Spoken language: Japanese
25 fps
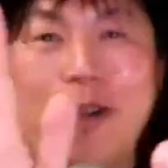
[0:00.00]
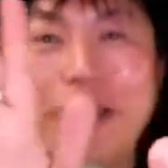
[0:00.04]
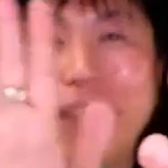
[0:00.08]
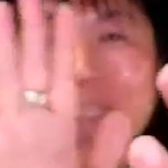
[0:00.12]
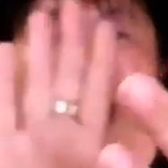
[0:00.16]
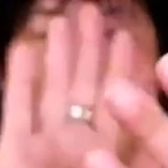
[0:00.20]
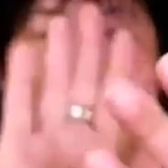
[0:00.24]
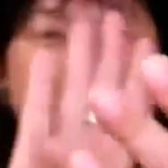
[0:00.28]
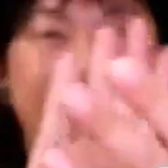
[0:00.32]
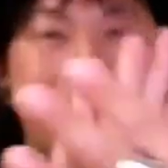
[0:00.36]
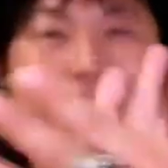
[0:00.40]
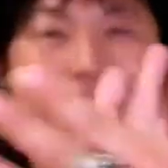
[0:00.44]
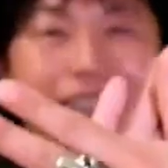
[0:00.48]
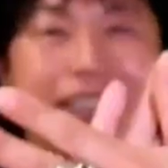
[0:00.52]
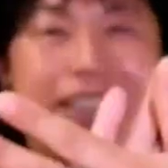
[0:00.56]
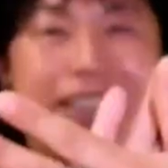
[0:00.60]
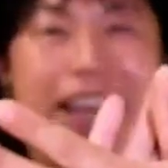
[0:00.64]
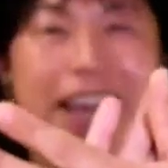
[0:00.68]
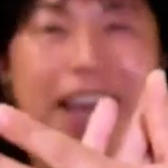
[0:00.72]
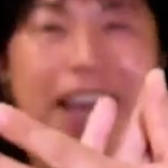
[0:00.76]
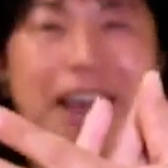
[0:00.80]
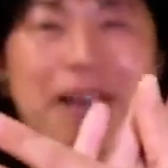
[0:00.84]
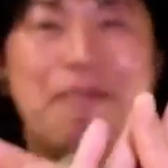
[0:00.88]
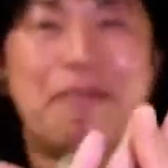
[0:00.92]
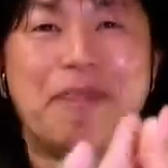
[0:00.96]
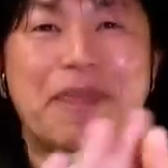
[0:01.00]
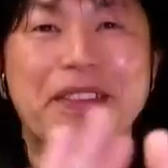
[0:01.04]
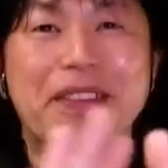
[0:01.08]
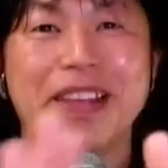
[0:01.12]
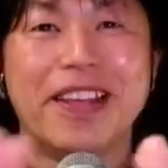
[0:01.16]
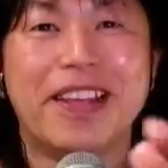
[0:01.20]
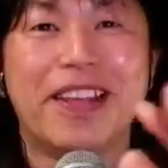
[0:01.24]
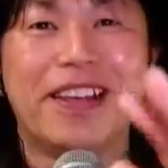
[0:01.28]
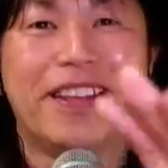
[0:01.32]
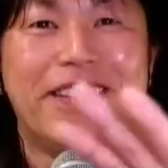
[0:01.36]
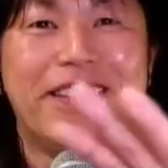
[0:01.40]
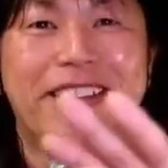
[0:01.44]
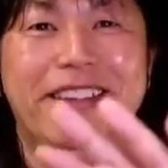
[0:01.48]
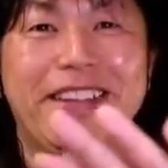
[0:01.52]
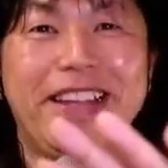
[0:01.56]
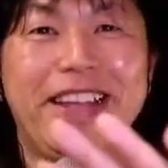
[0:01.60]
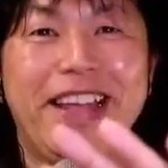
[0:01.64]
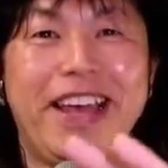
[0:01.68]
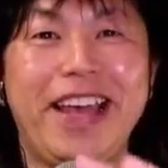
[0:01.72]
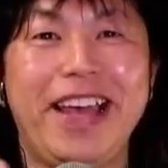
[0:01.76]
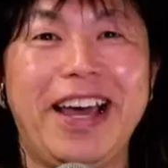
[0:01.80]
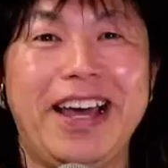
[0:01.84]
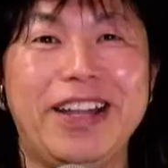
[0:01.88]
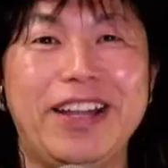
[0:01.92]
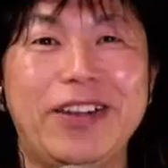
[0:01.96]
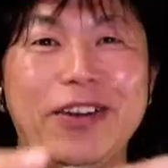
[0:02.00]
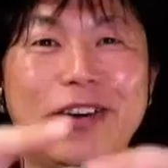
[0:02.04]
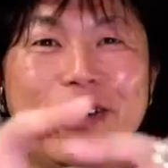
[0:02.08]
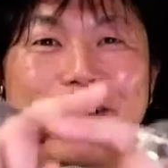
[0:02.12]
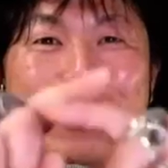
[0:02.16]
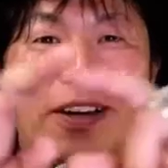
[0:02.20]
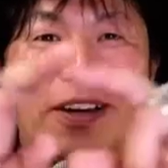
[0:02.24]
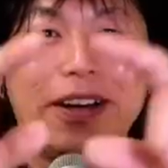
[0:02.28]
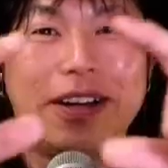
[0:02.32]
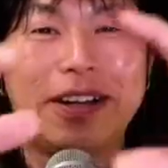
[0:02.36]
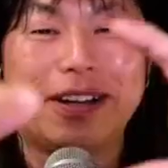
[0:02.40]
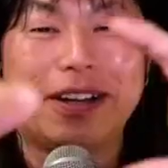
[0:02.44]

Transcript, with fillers: ね挟んで。で、あの、